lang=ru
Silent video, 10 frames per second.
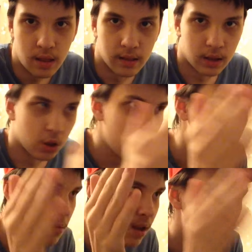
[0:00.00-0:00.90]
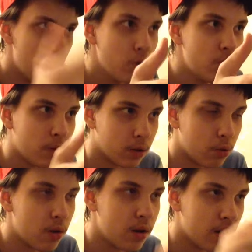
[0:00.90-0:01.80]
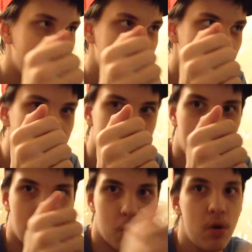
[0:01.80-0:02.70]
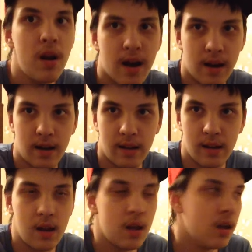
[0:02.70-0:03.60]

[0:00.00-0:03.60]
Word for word: над которым я работаю, который реально вот популярный.